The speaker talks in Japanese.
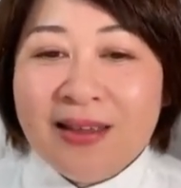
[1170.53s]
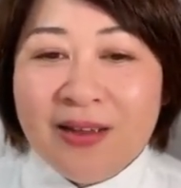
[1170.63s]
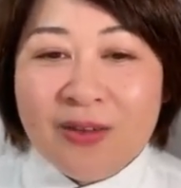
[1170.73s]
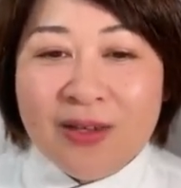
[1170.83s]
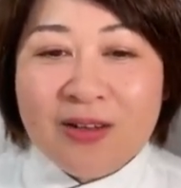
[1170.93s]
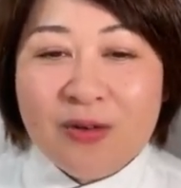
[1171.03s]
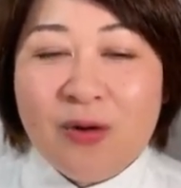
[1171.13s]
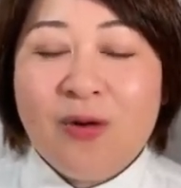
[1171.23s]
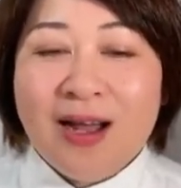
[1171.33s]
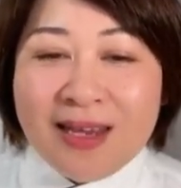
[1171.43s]
まあなんとな
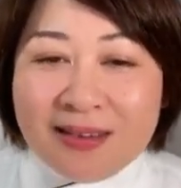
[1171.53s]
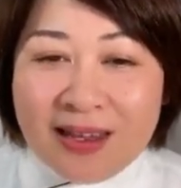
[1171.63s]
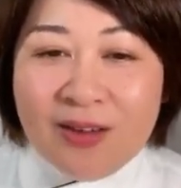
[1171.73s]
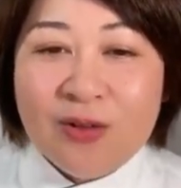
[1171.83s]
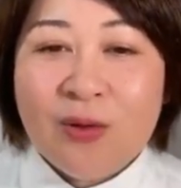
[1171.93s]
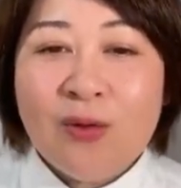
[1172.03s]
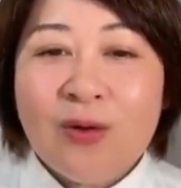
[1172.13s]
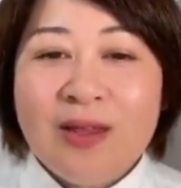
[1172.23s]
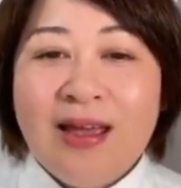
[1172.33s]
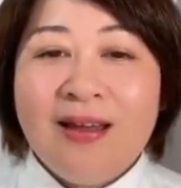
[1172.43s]
くこうかなっていうと
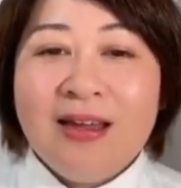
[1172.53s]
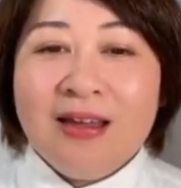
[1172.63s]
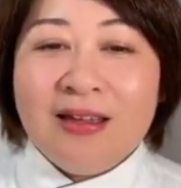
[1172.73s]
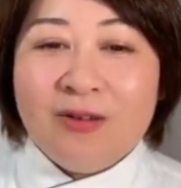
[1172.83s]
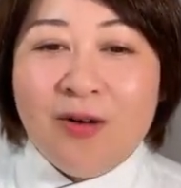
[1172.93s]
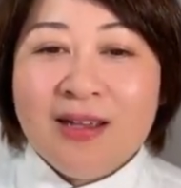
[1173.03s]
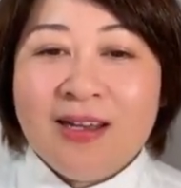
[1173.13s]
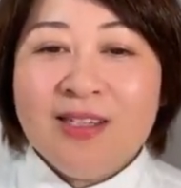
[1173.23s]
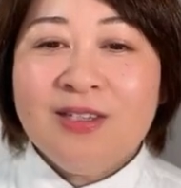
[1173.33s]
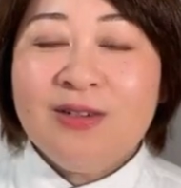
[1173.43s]
ころでお
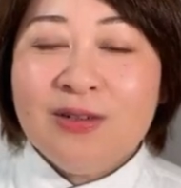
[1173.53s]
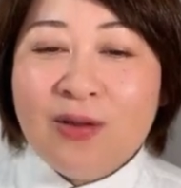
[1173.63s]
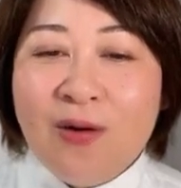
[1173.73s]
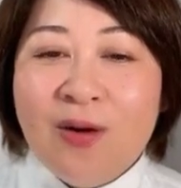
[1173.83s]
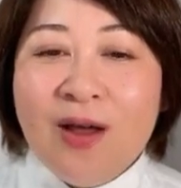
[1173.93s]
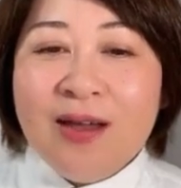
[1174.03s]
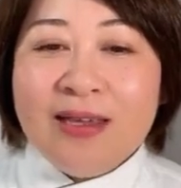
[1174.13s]
話しすると、